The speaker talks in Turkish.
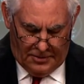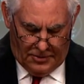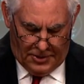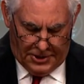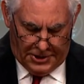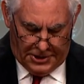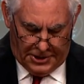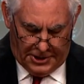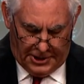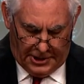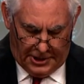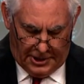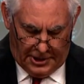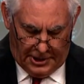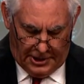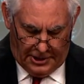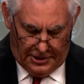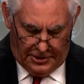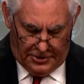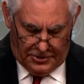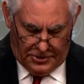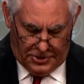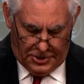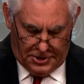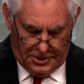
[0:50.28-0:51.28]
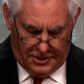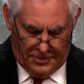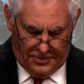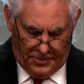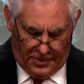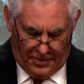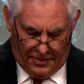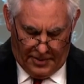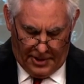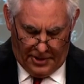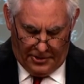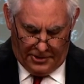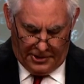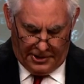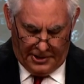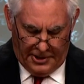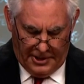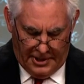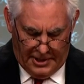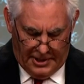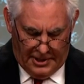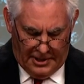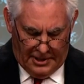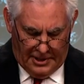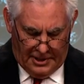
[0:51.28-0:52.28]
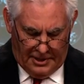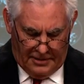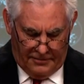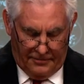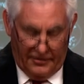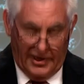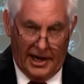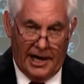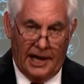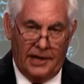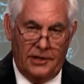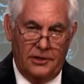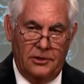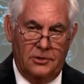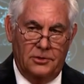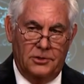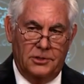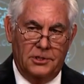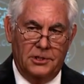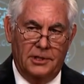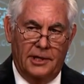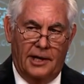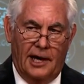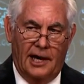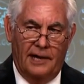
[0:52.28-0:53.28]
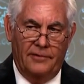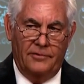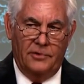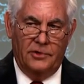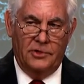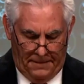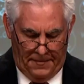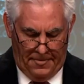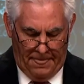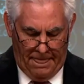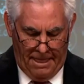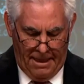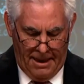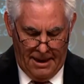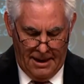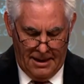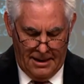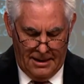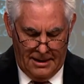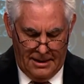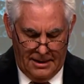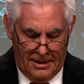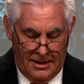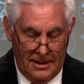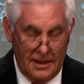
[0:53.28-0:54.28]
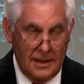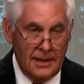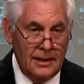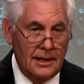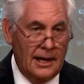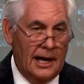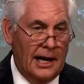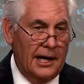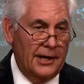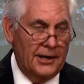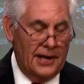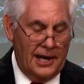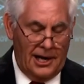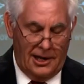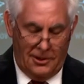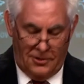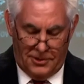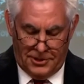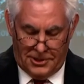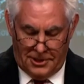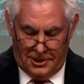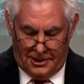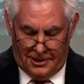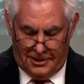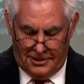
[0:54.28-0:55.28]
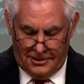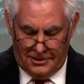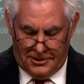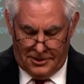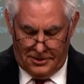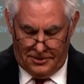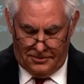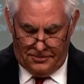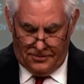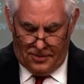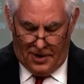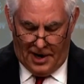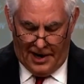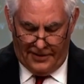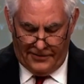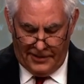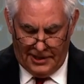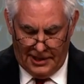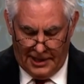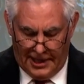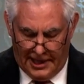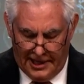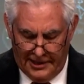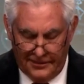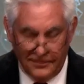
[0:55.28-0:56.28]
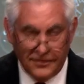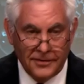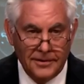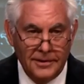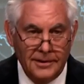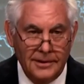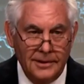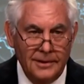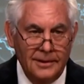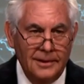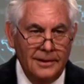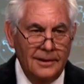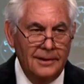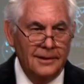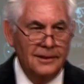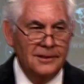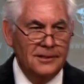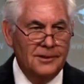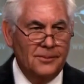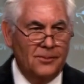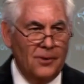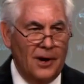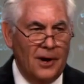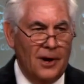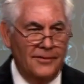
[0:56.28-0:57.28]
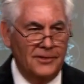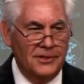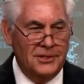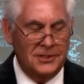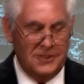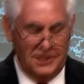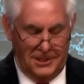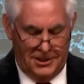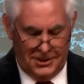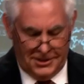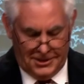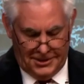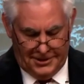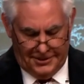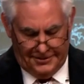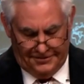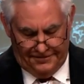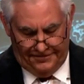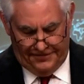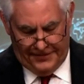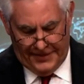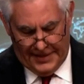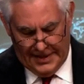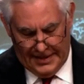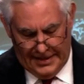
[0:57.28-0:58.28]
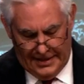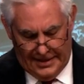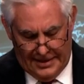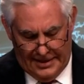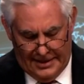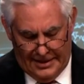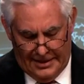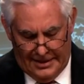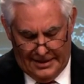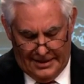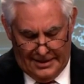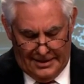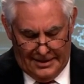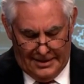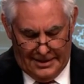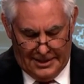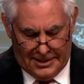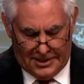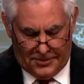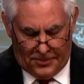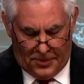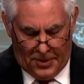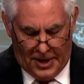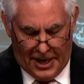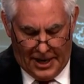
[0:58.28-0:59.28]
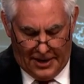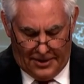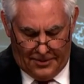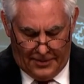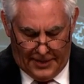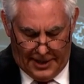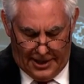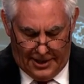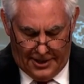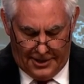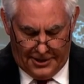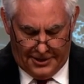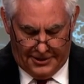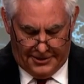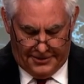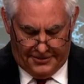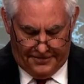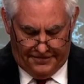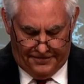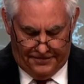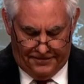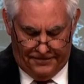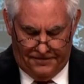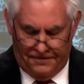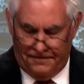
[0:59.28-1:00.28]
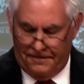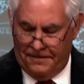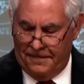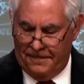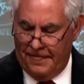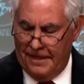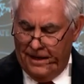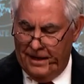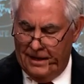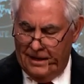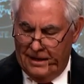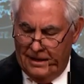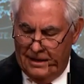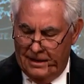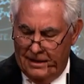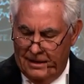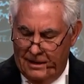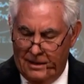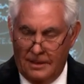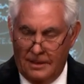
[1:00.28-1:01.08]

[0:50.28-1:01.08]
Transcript: Trump, sosyal medya hesabı üzerinden açıklama yaparak Tillerson'ı görevden aldığını ve yerine ABD merkezi Alma Teşkilatı Başkanı Mickey Pompeo'yu getirdiğini duyurmuştu.